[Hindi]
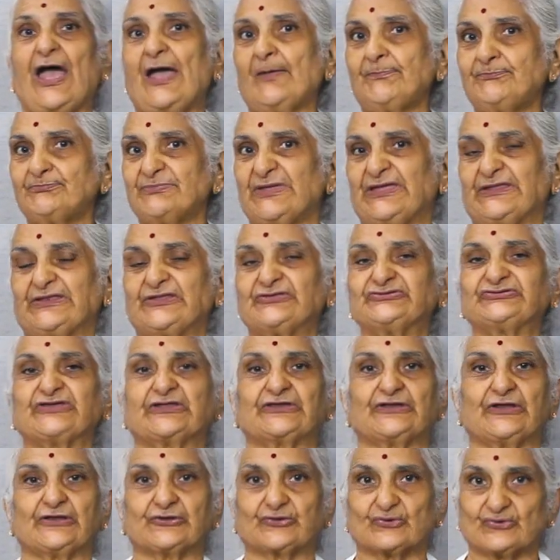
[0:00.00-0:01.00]
आप मेरी
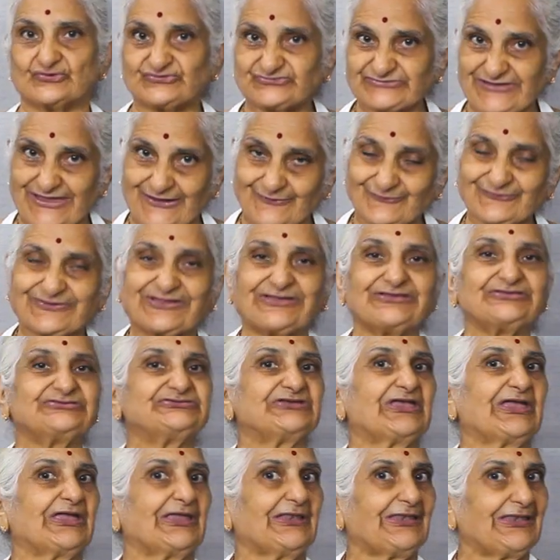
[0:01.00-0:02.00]
चैनल को सेव
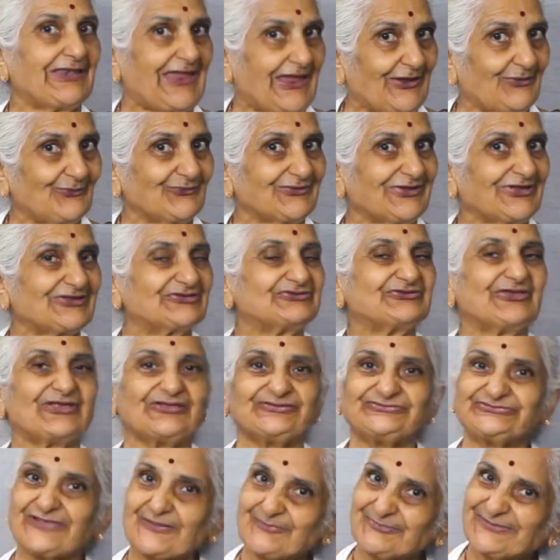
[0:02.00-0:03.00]
कीजिए लाइव
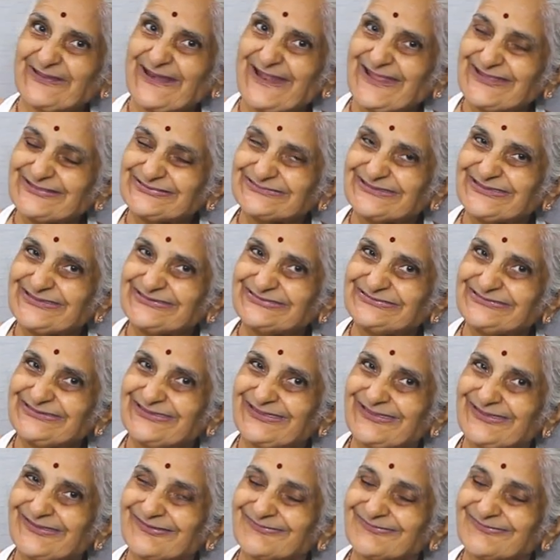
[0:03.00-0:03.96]
कीजिए सब्सक्राइब कीजिए